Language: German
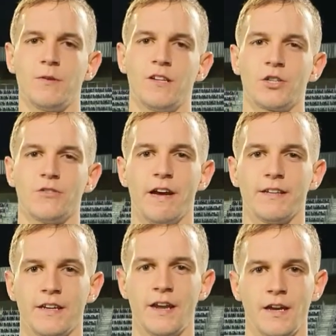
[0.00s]
ein bisschen
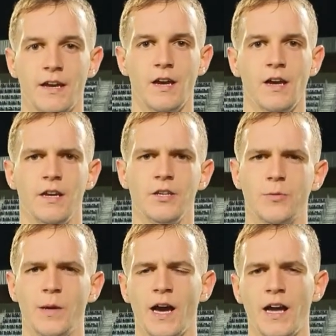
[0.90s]
schwer dann ins
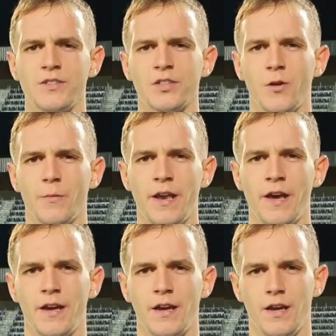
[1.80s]
Spiel reinzukommen.
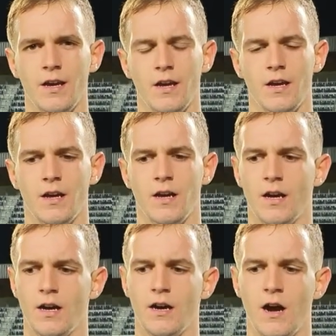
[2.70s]

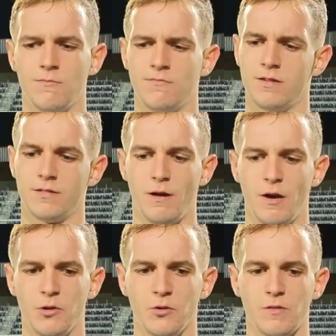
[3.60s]
Äh, haben ein
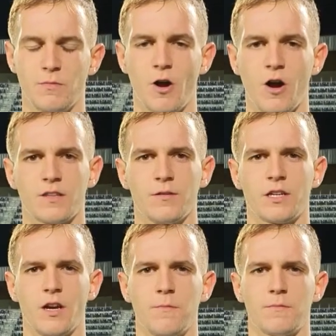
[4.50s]
paar Minuten gebraucht, aber
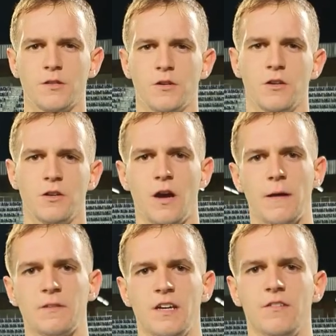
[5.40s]
ich glaube, so
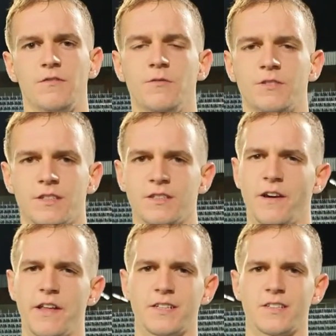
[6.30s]
ab der 15.,
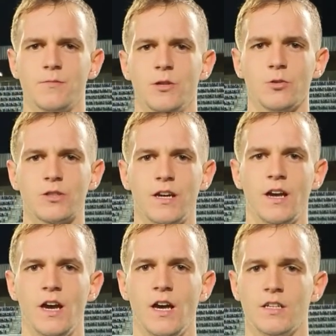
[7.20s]
20. Minute
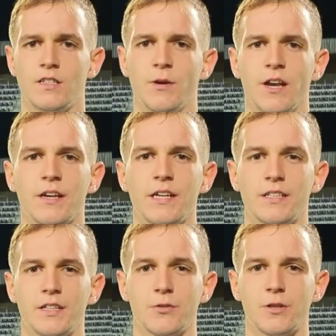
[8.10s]
sind wir dann
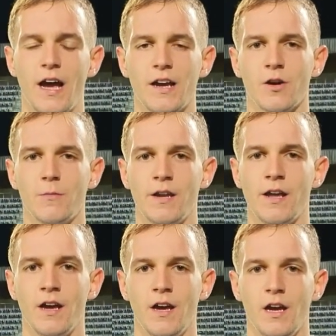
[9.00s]
richtig gut reinkommen.
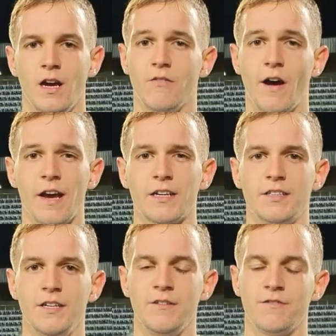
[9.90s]
Waren
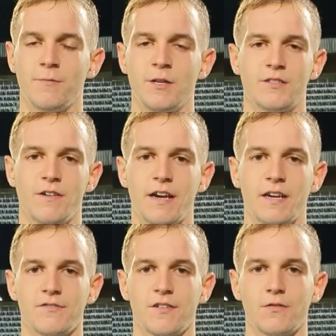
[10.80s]
aktiv, haben die
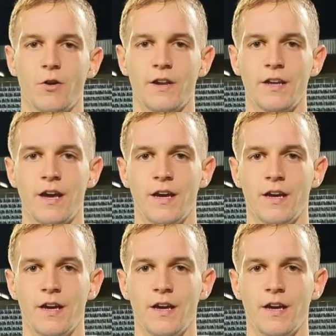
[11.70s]
Zweikämpfe gewonnen,